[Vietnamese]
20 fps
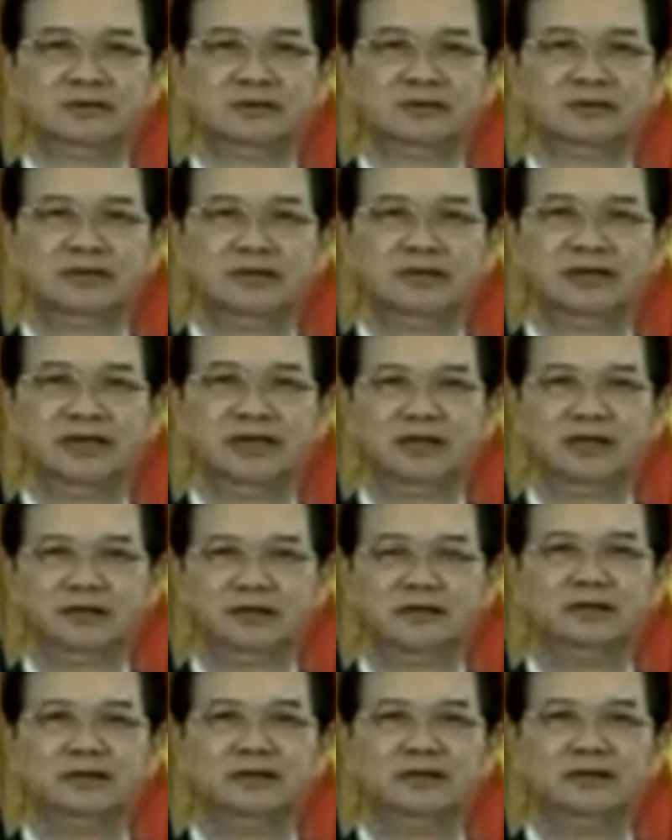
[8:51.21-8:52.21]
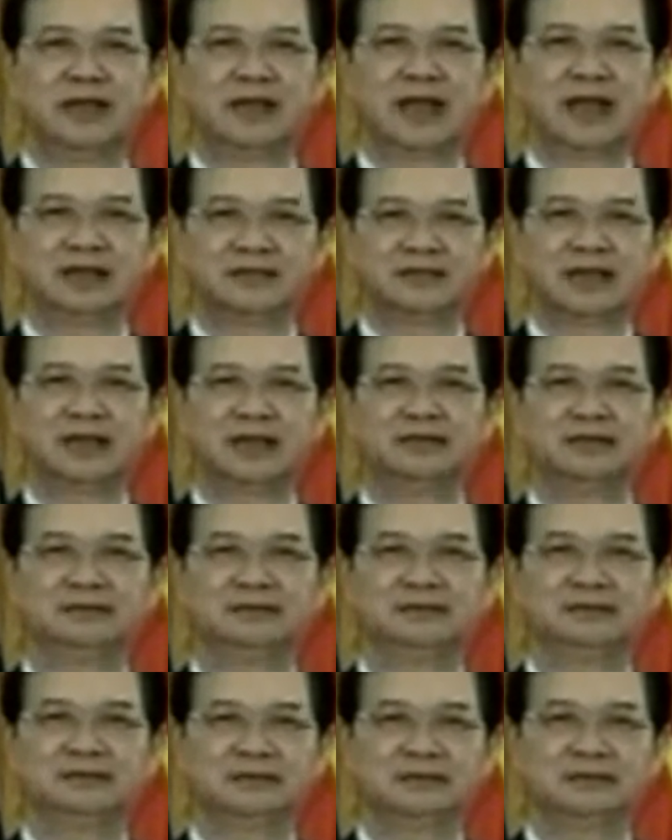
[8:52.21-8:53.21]
đưa hiến chương ASEAN
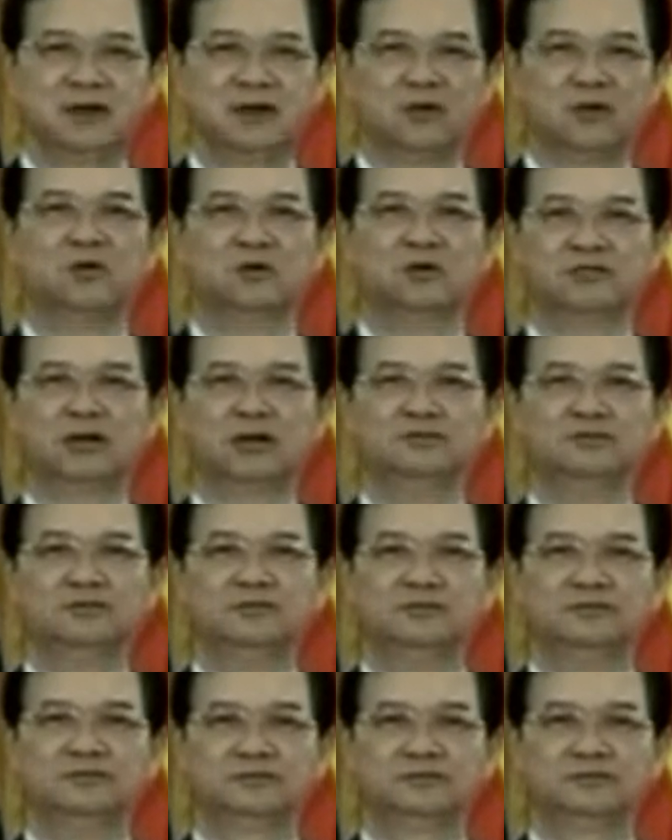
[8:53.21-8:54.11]
vào cuộc sống